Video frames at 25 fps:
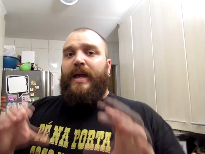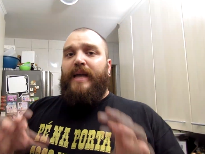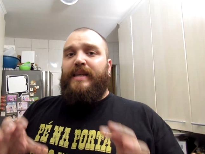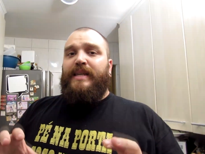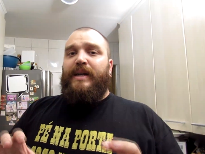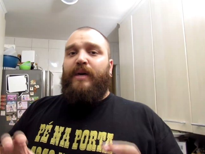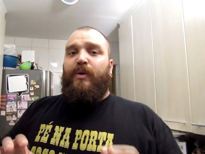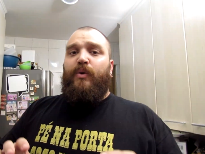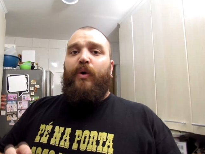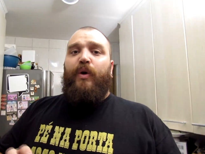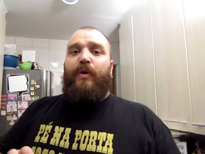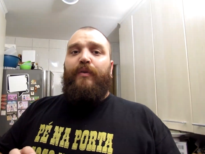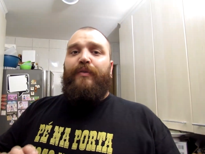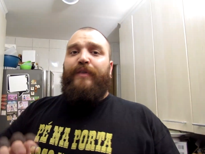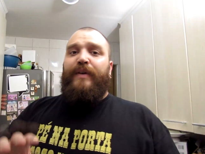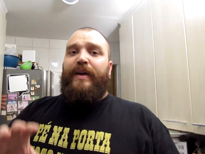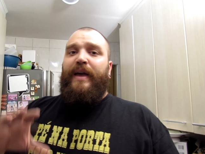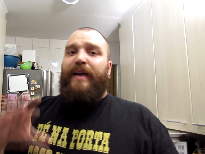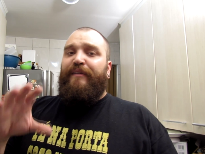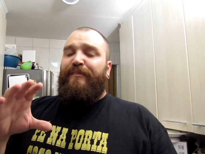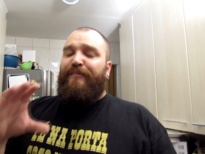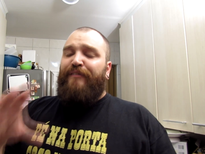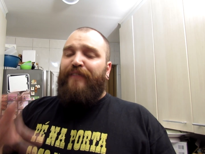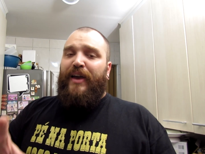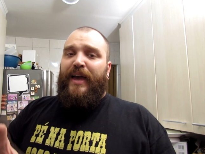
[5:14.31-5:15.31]
Essa couve
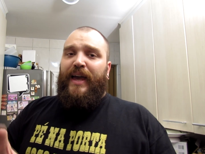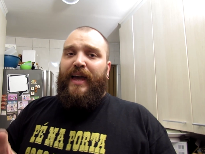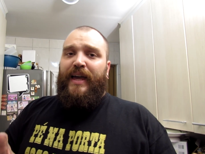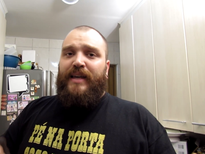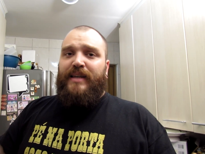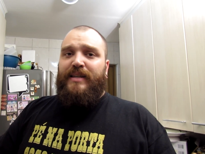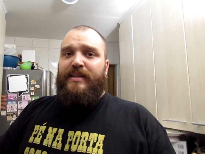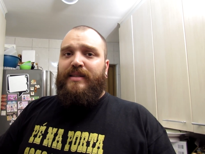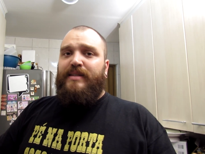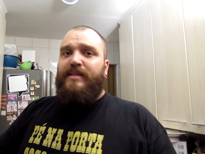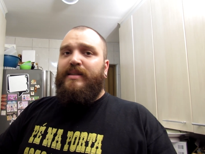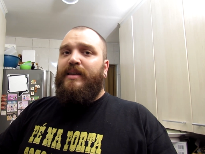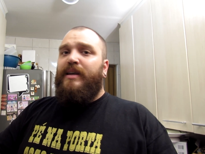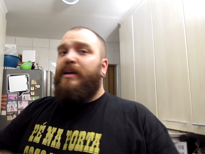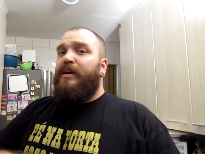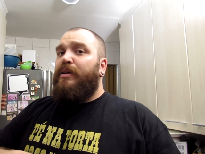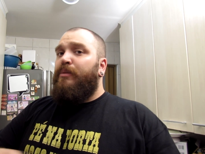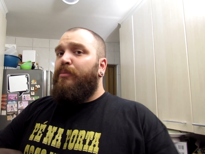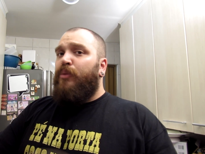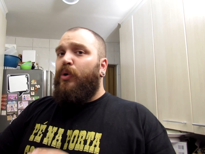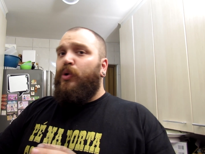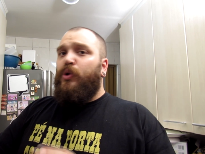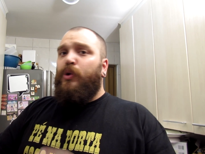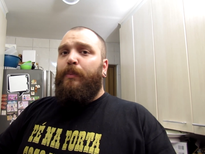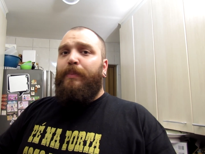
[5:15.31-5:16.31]
é fez,
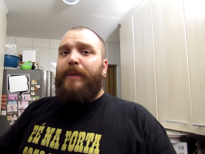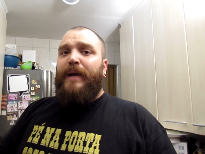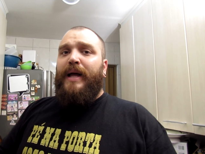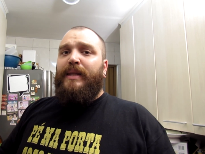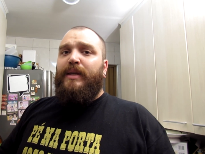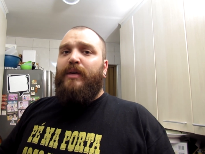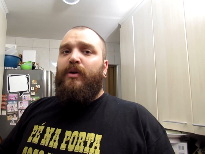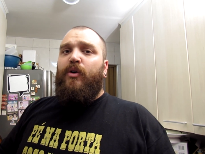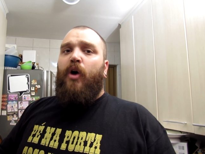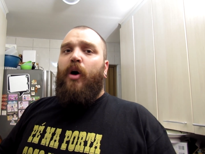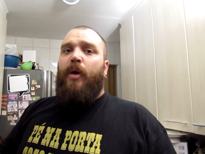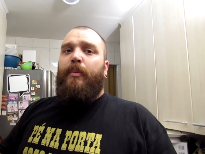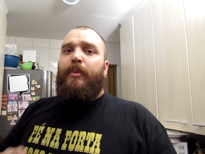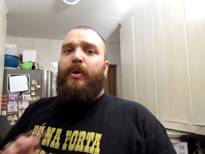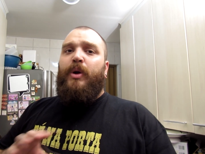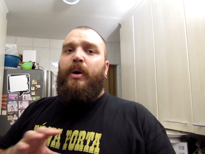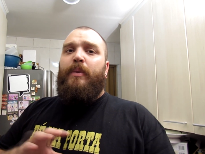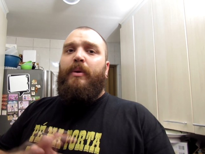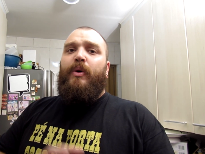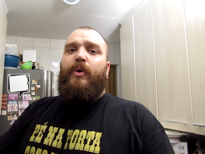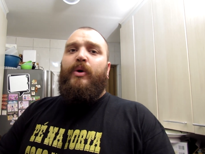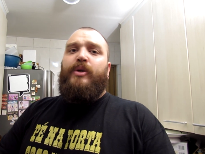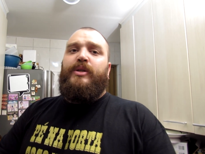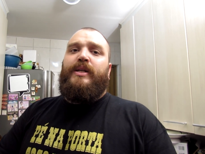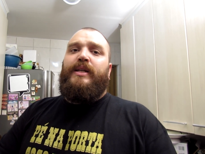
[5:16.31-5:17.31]
monta o prato e come, não é
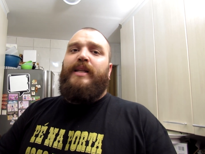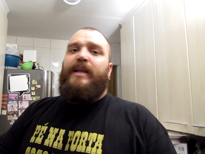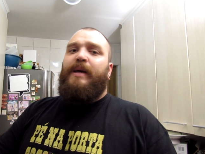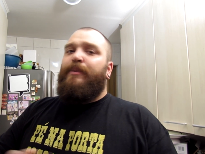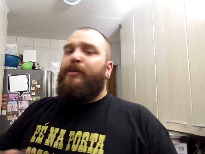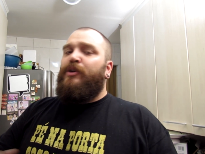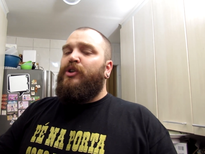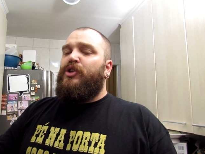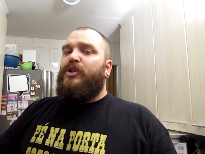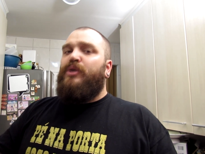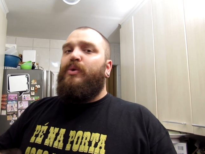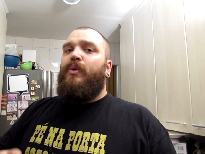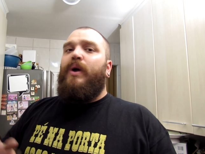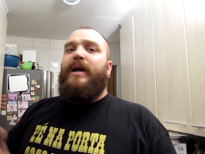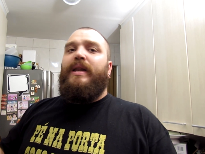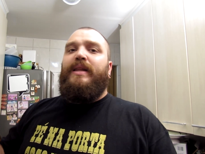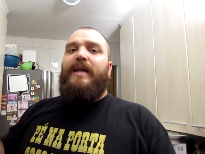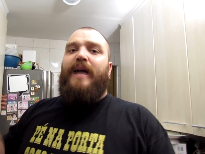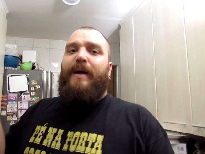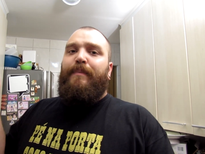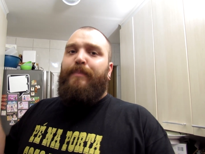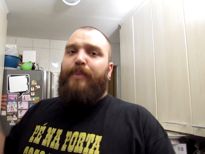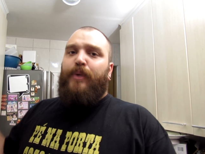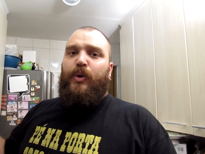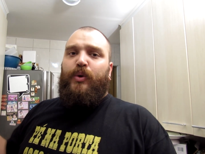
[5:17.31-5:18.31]
uma coisa que dá pra gente
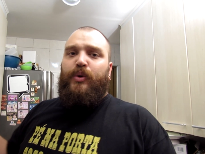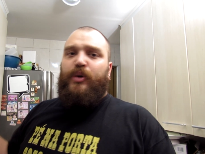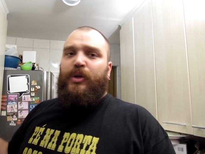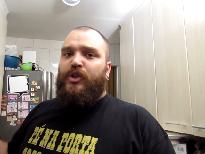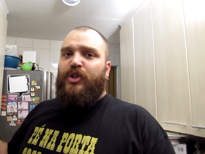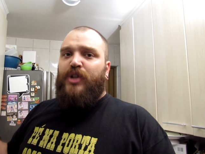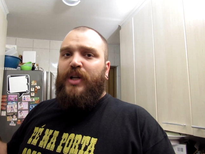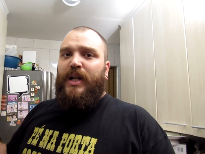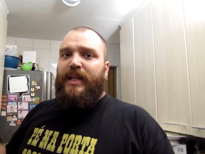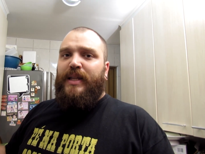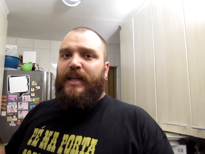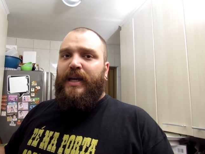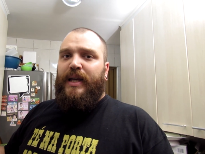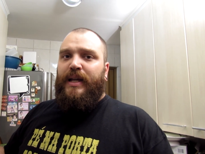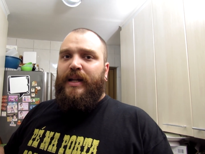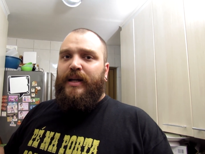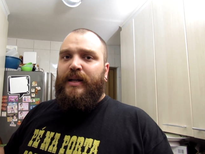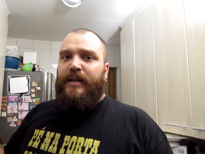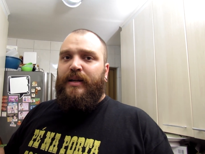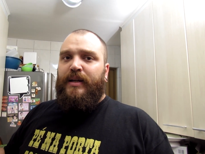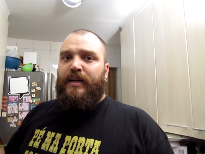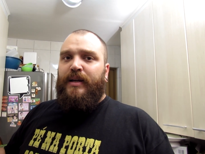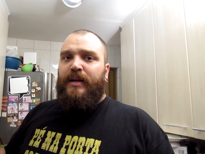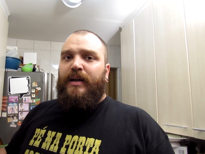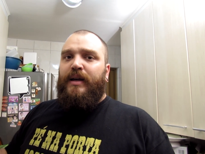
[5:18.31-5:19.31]
guardar pronto na geladeira.
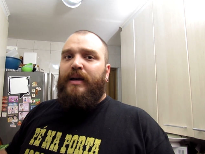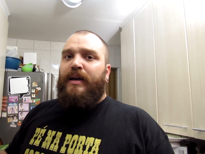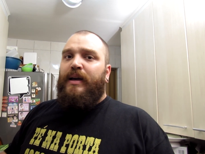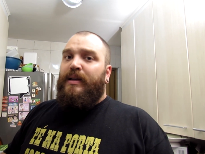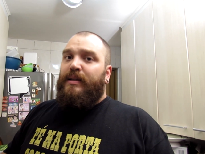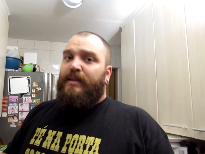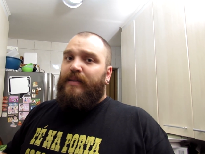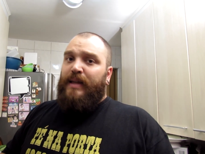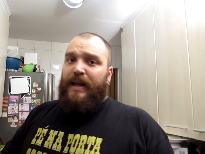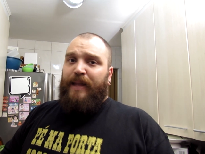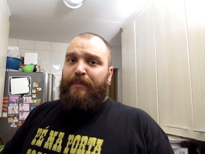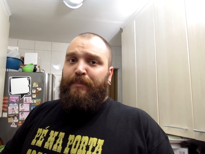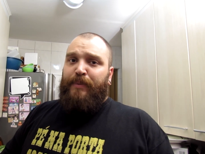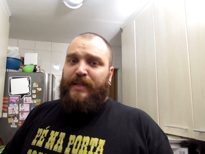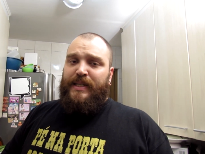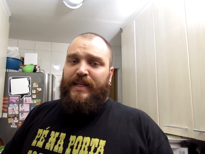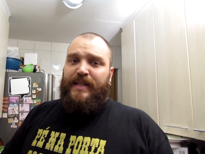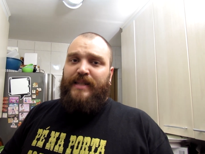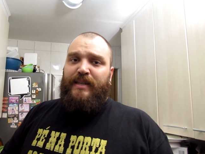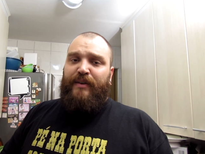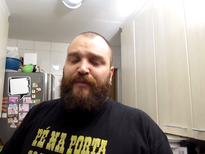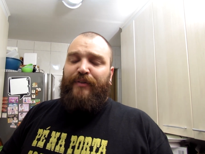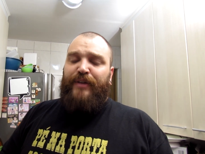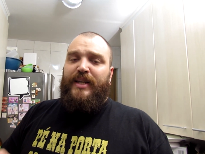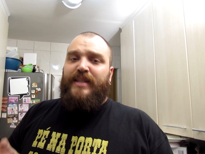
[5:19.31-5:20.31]
Ela precisa
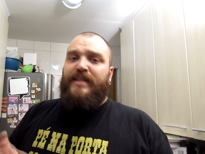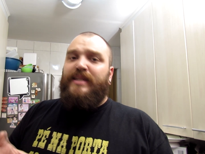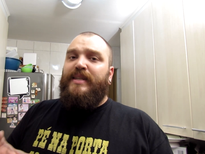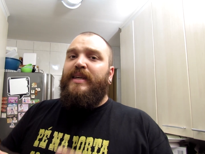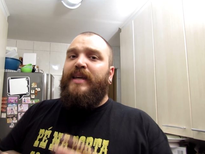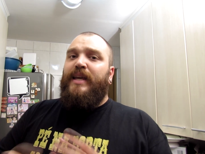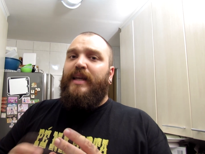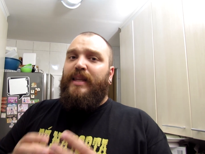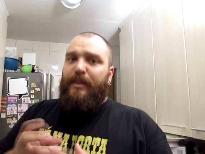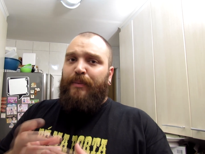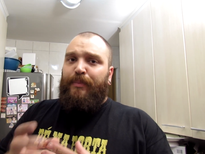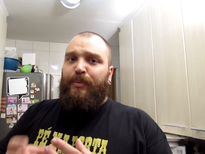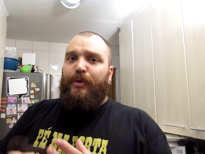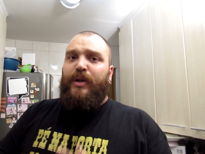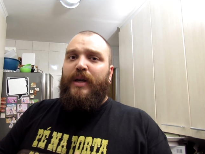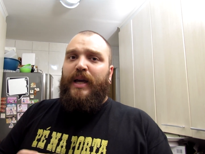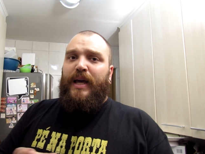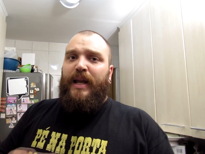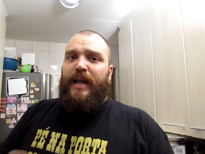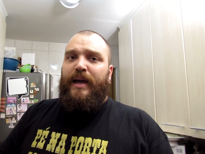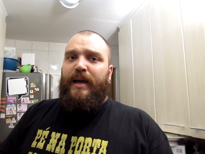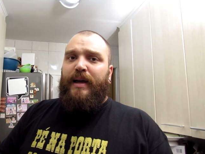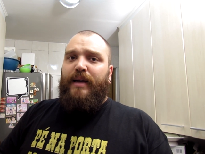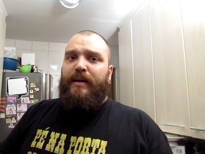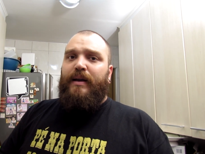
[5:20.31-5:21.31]
ser fresquinha até porque
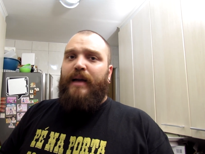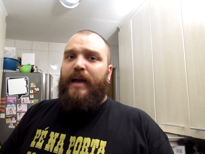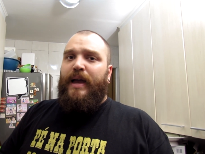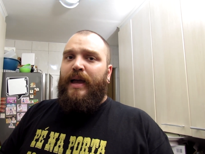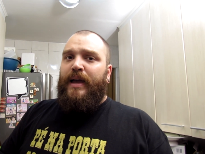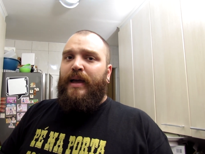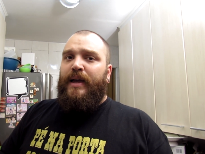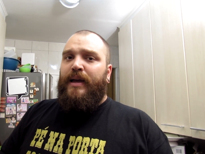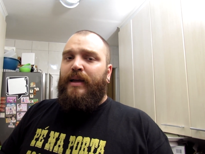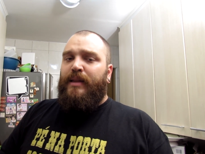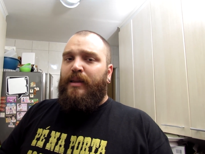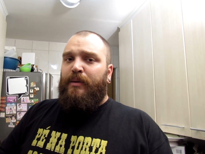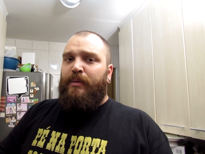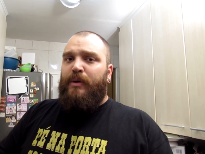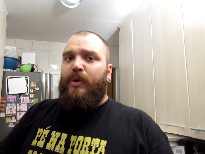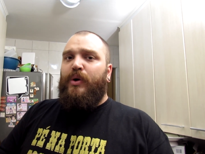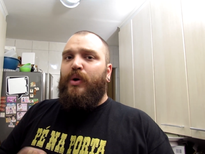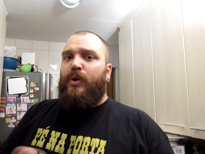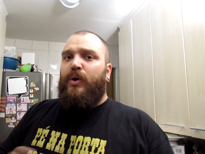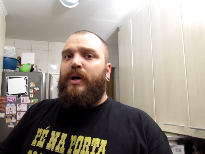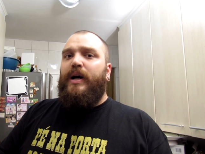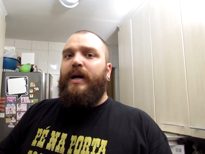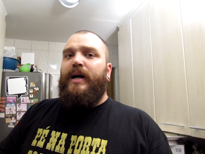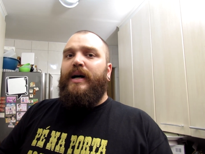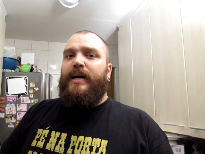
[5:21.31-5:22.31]
ela é, é, tem uma
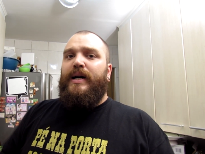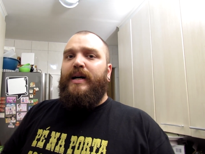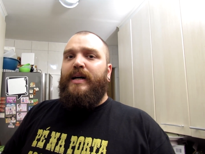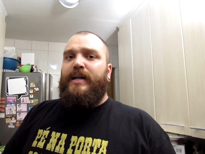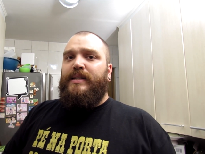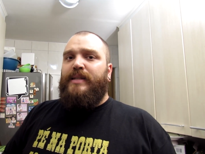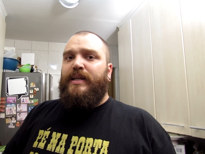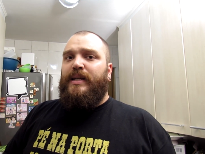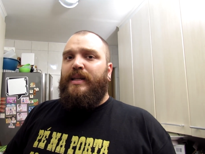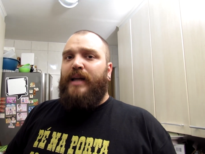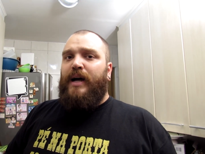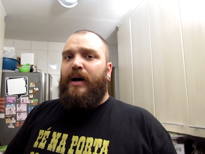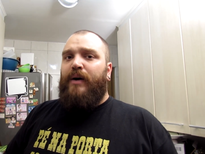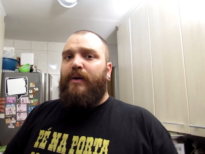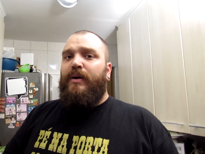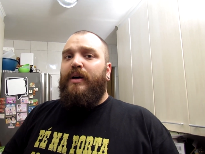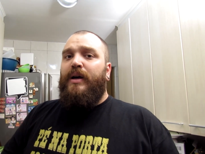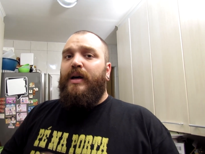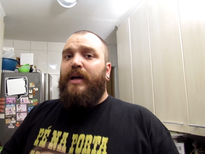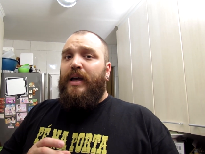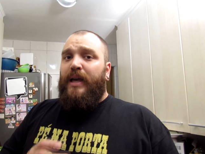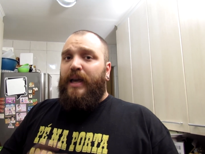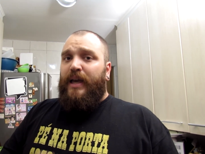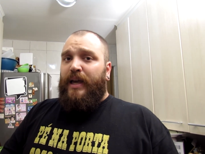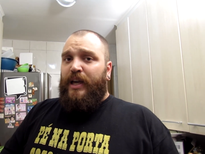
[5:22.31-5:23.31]
crocância e tal.
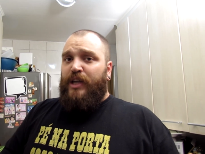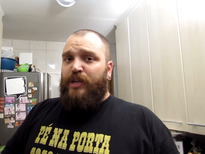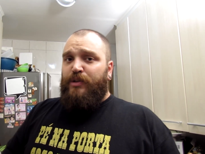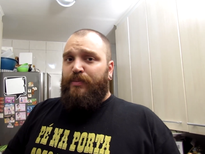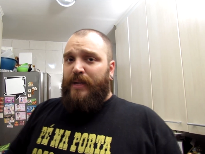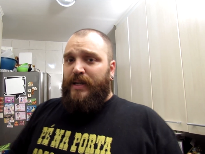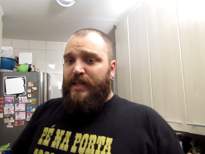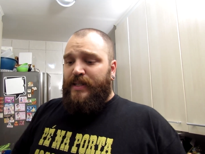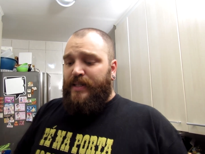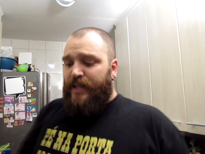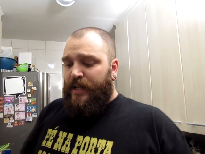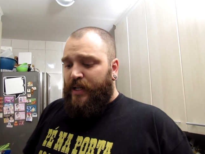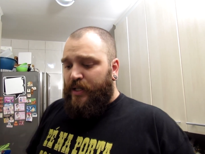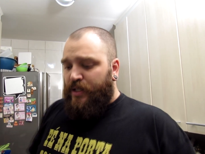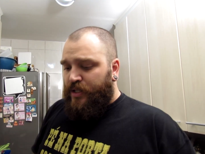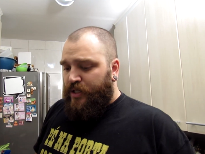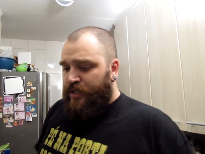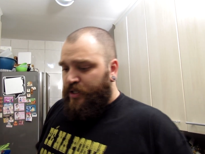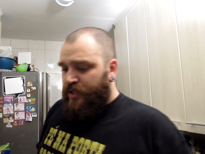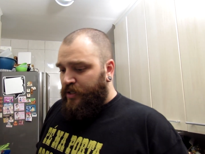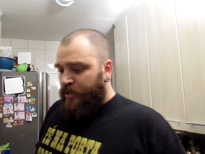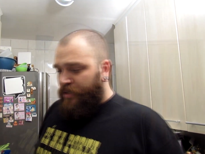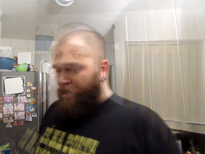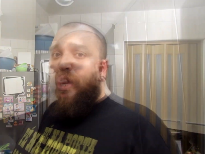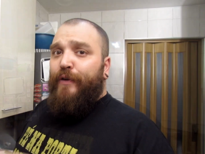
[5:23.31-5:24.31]
Rende bastante.